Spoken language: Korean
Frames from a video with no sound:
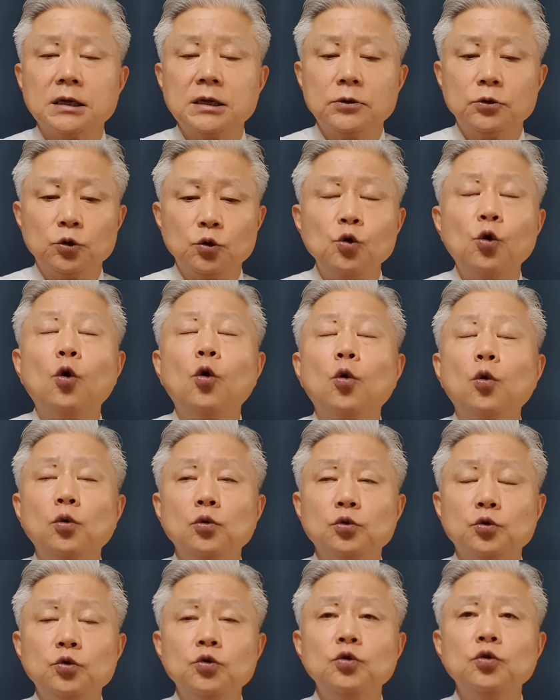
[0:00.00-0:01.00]
이
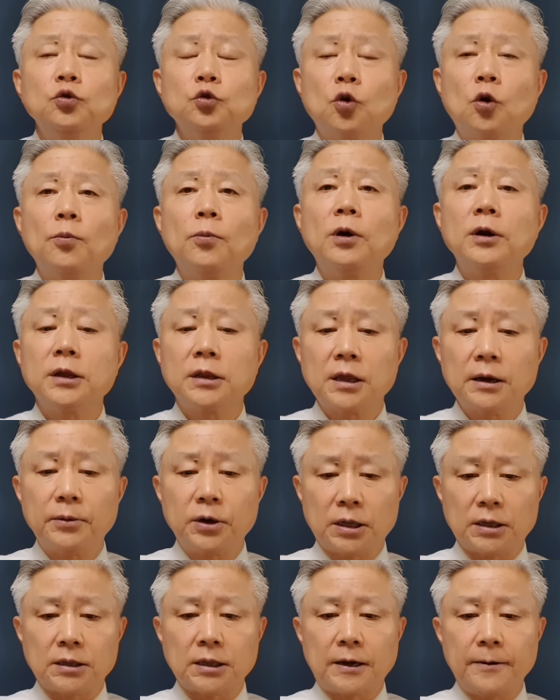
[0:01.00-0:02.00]
뉴, 노멀이
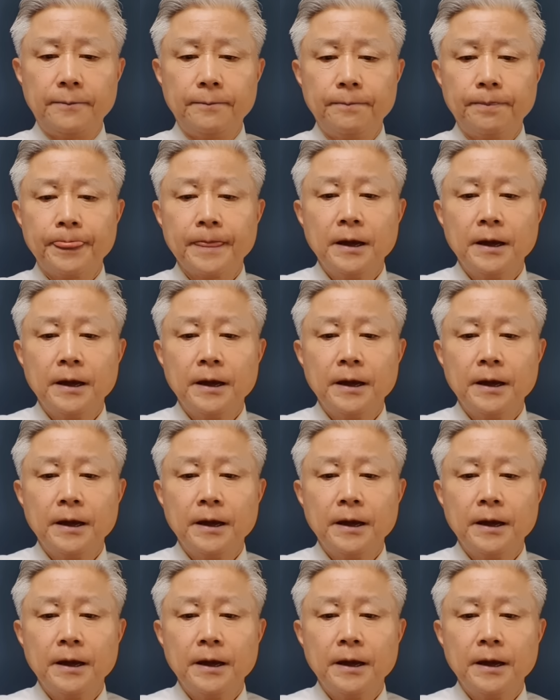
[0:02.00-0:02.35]
돼버렸다.